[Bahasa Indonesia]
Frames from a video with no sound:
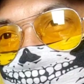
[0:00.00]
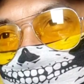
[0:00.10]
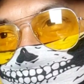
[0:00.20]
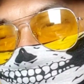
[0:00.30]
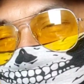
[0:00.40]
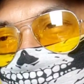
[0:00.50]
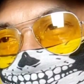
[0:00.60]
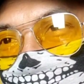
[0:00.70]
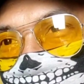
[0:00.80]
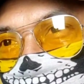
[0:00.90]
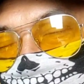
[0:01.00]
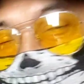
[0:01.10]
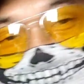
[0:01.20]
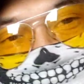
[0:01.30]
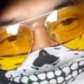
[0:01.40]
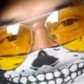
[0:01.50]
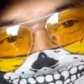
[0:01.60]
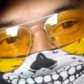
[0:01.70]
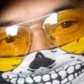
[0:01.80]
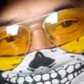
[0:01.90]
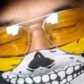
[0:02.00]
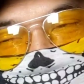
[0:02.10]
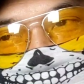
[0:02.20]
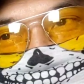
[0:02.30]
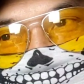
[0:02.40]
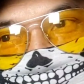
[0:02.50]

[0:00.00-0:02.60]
karena dia e, mereaksi dengan tuduhan